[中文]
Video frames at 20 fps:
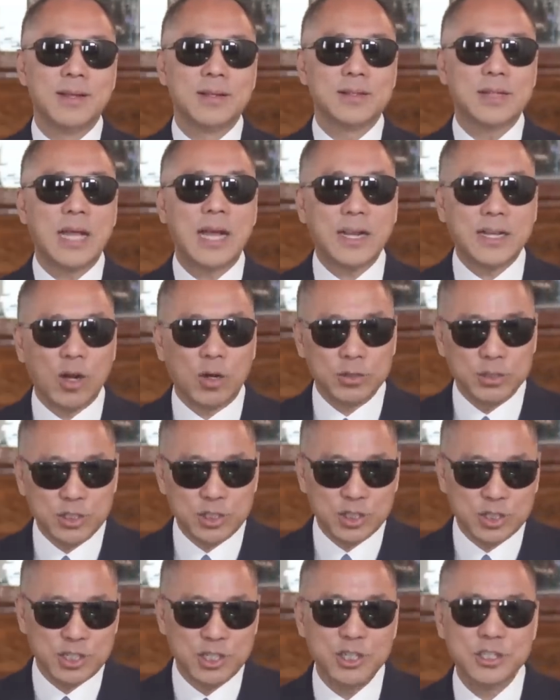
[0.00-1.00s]
他搞的
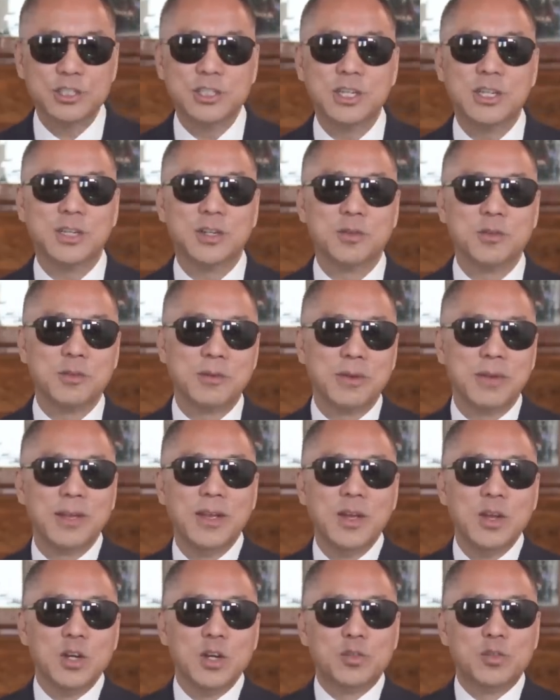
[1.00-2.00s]
是科技领域，
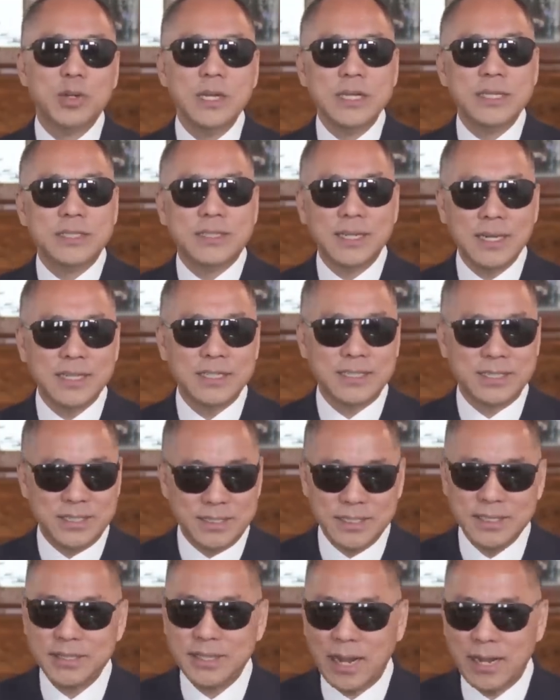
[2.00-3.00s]
所以现在
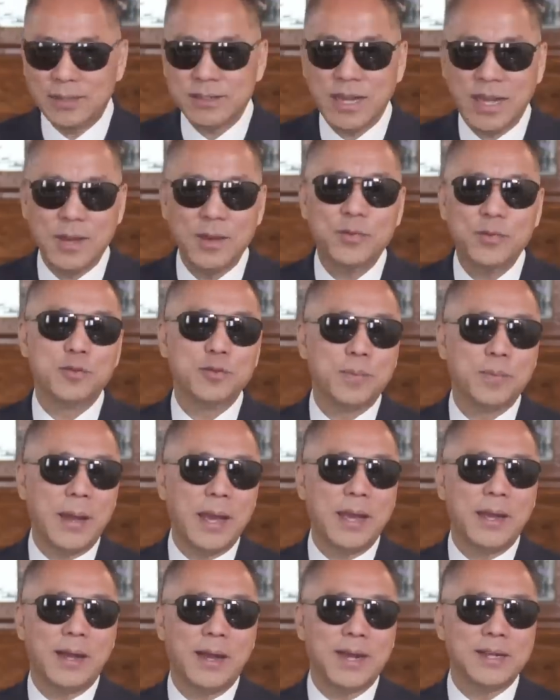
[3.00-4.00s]
习家查腐
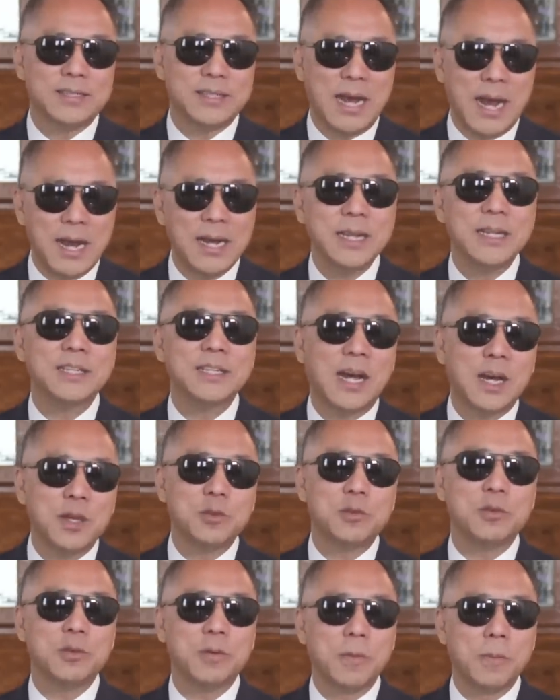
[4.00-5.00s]
败啊，查来查
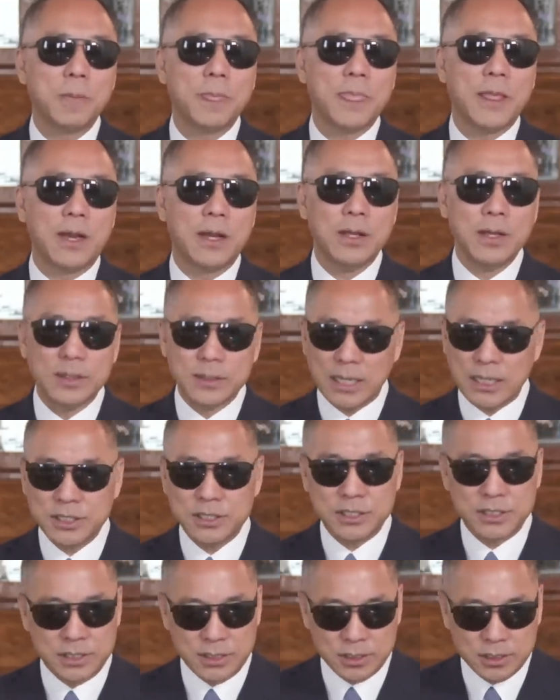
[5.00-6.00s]
去啊，他
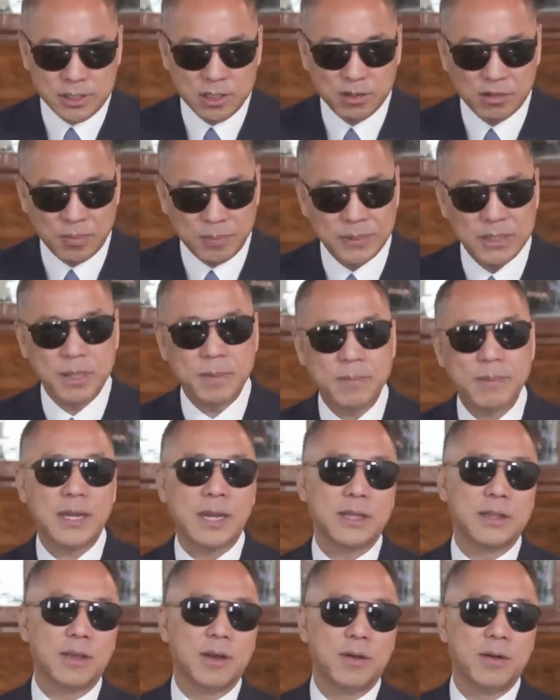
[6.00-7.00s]
一定会被他们
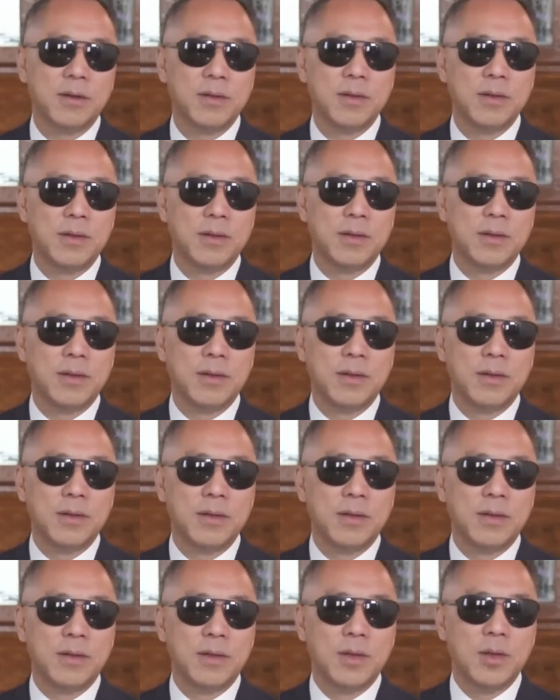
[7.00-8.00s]
干掉，
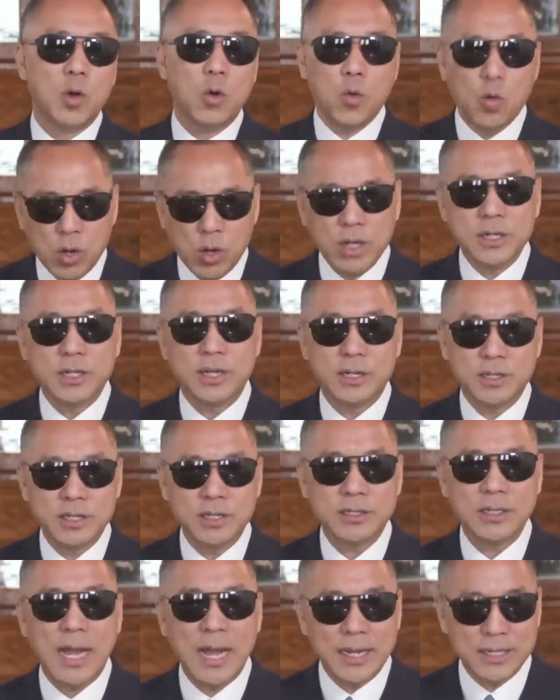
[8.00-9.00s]
或者
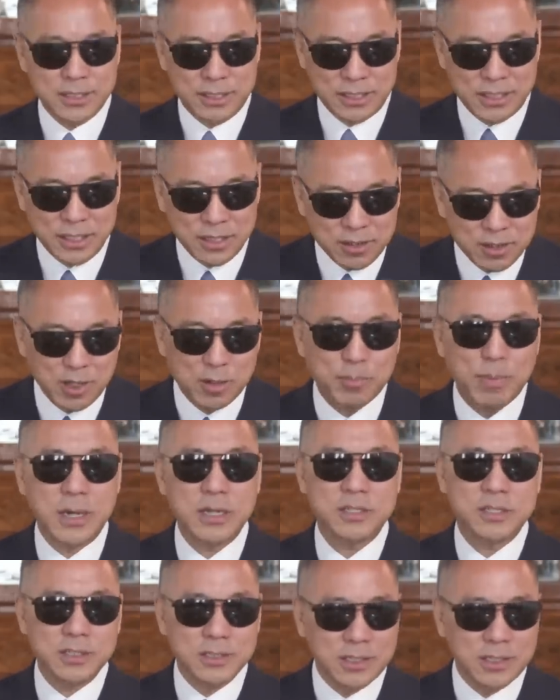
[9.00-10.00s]
是他一定把这